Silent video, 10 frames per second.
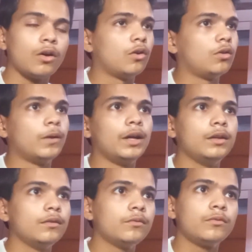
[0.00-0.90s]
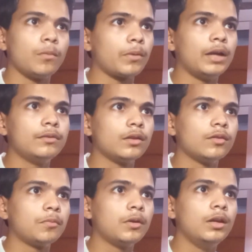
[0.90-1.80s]
और भाई सरप्राइज़ था
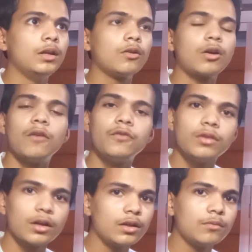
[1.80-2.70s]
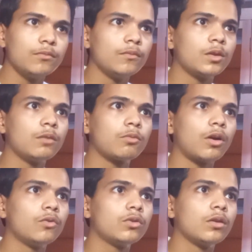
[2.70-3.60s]
सबके लिए काफ़ी ज़्यादा मतलब
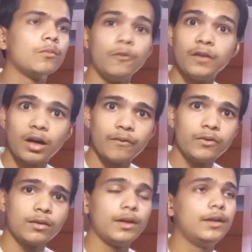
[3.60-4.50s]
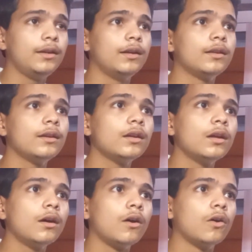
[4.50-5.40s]
क्राउड था मूवी काफ़ी ज़्यादा हिट गई थी
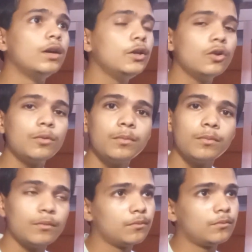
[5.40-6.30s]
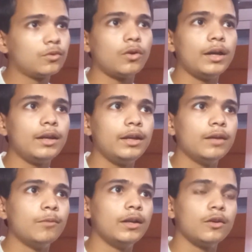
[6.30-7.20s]
और लियो तो आई रही है
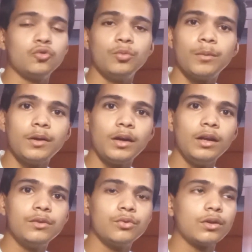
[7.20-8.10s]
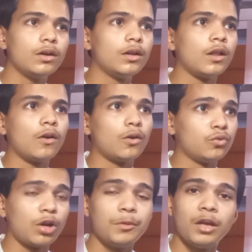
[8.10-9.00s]
भाई अक्टूबर में रिलीज़ उसका और
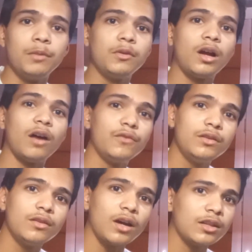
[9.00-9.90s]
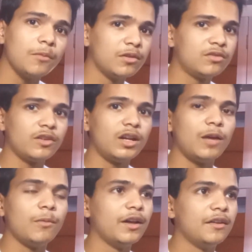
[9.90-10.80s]
उसका भी अभी भी काफ़ी ज़्यादा बस चल रहा
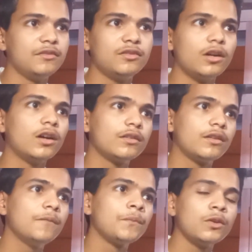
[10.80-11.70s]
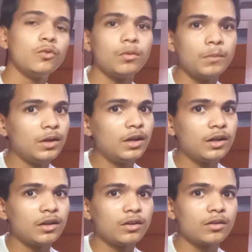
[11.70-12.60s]
है वायरिक संगा से क्योंकि मेन लीड
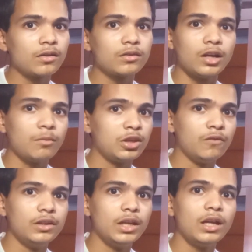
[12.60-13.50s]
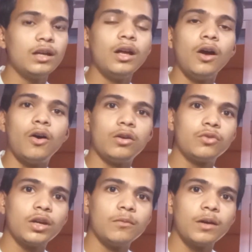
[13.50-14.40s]
के अंदर थलापति विजय है और
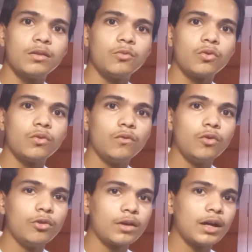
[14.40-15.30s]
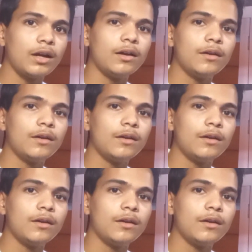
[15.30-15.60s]
उसके बाद हम लोग को वो क्या